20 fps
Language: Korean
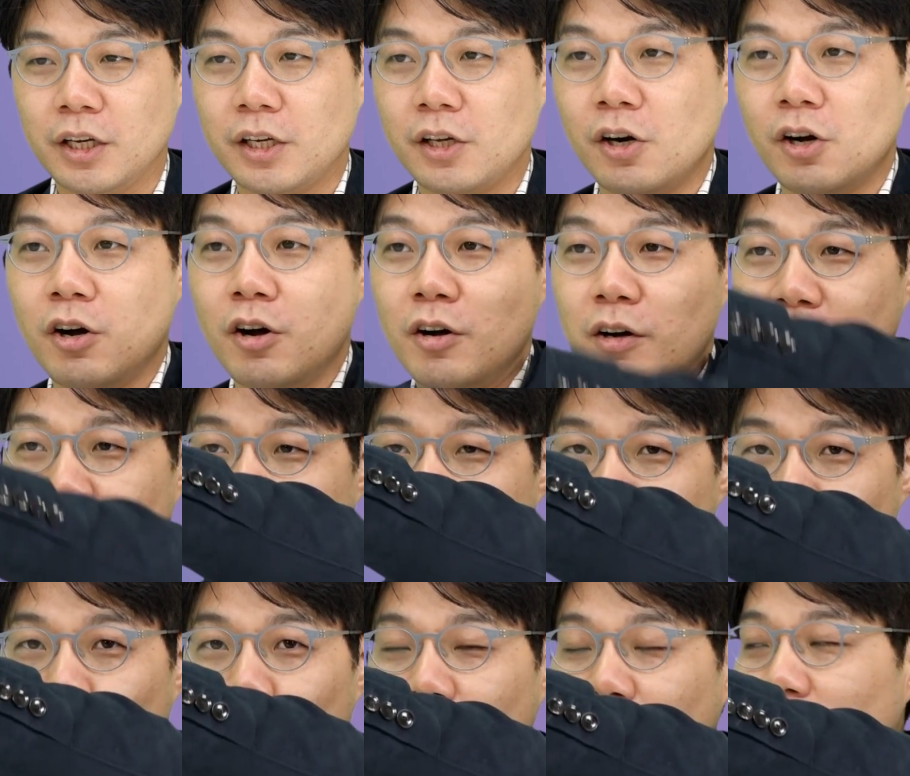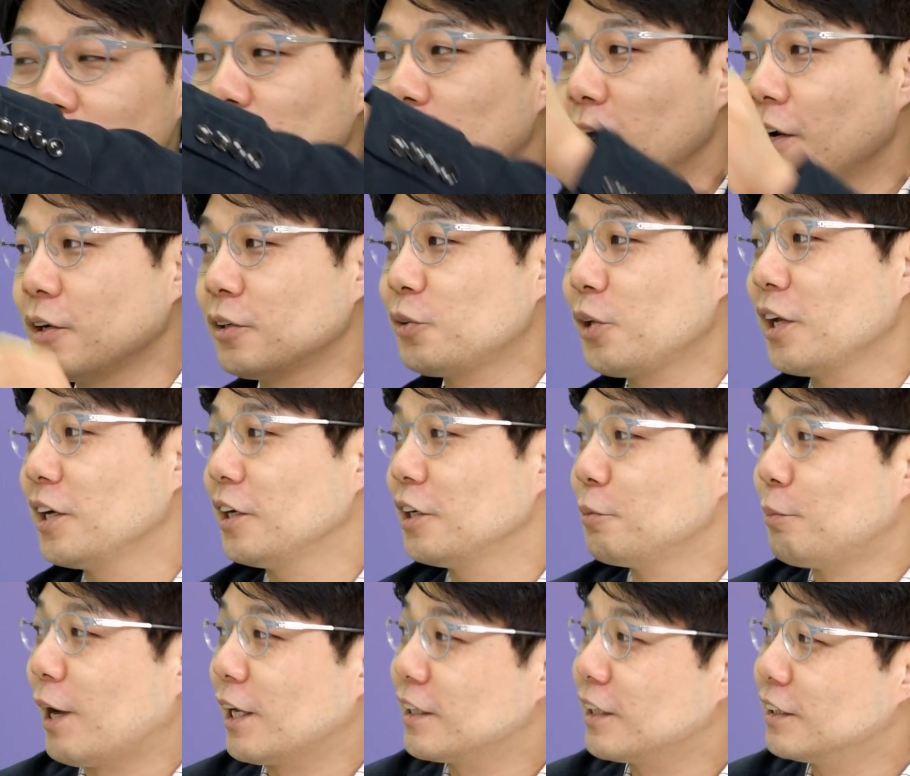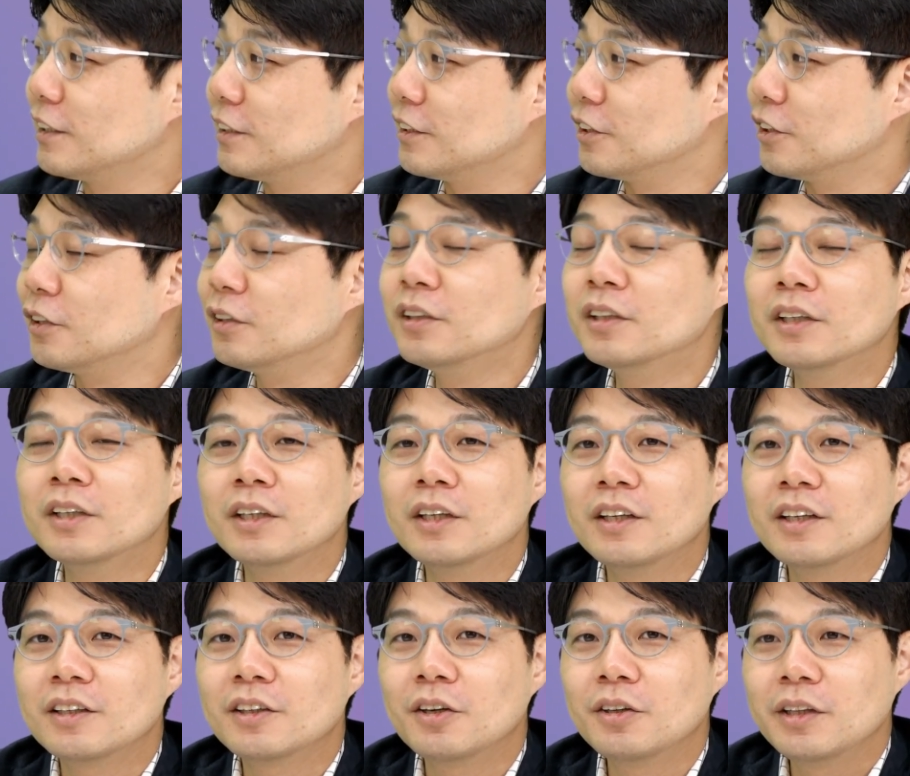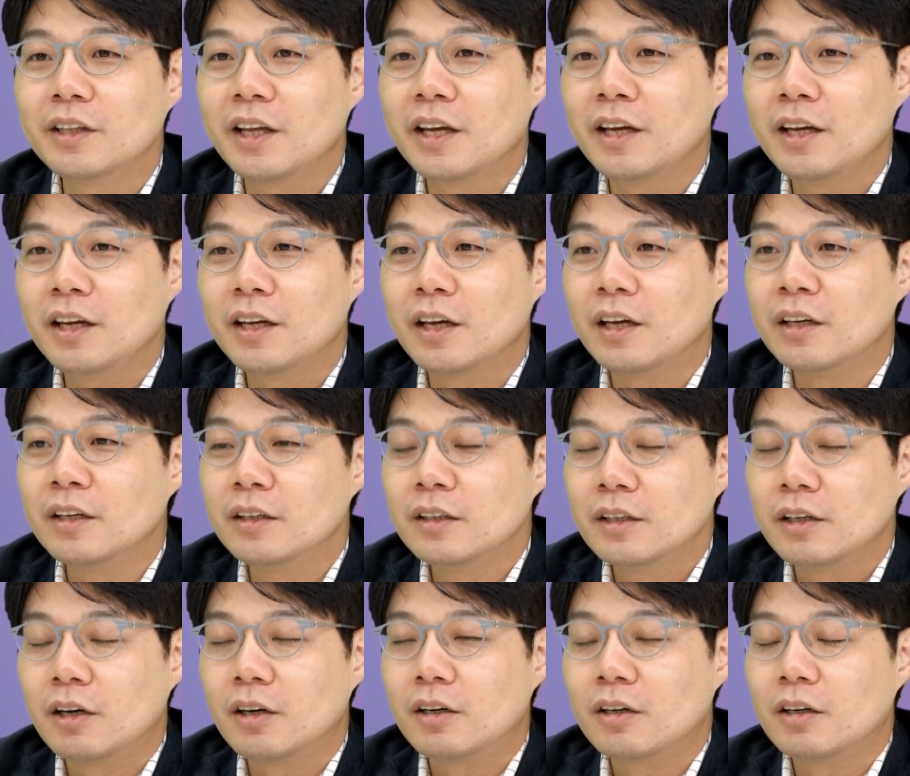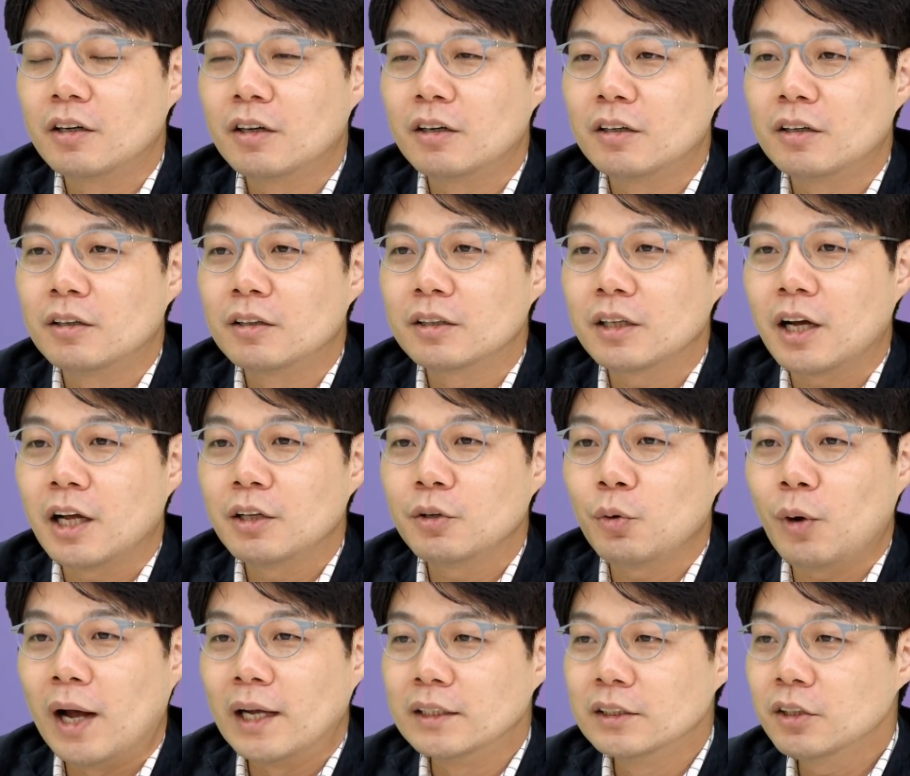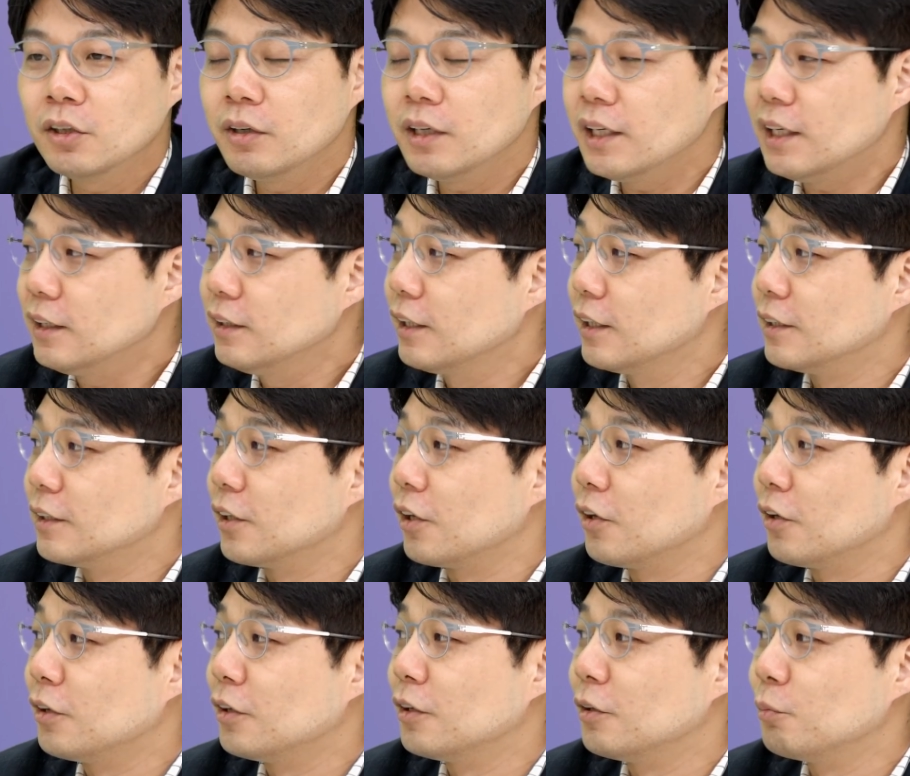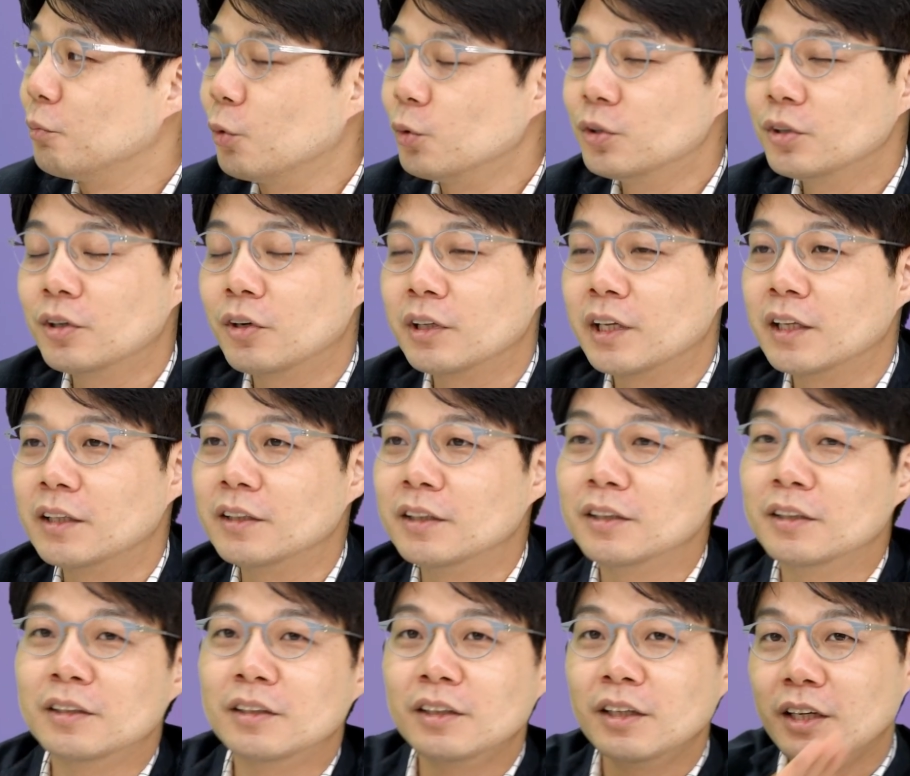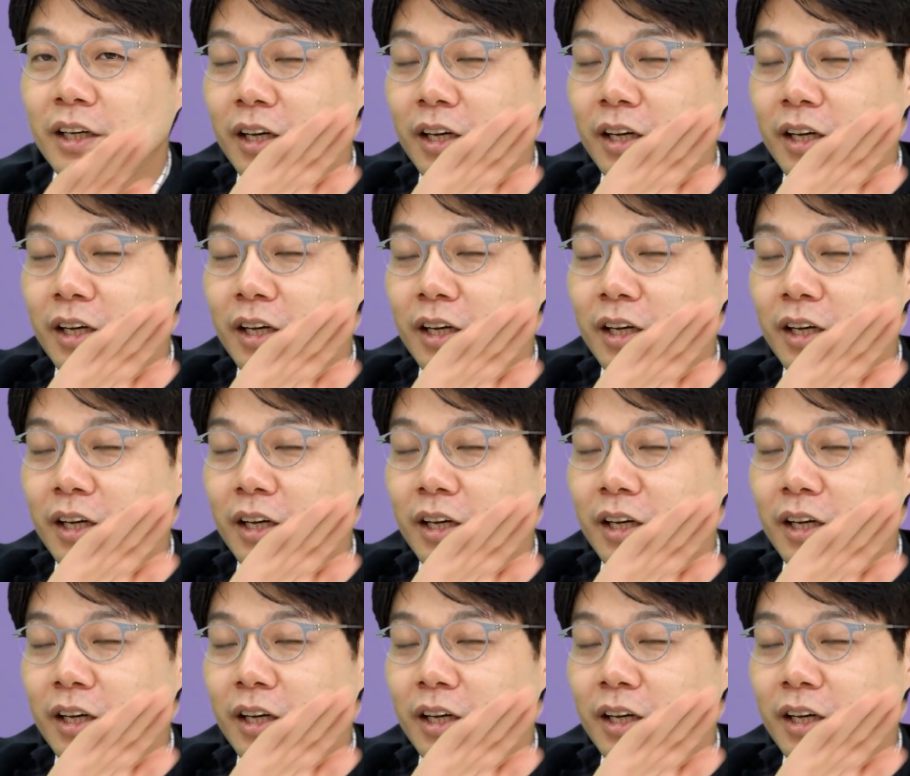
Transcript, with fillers: 이렇게 이제 올라갈 거라고 생각을 많이 하시죠. 그런데 어, 한 관성이라는 게 있어요. 모든 것에는.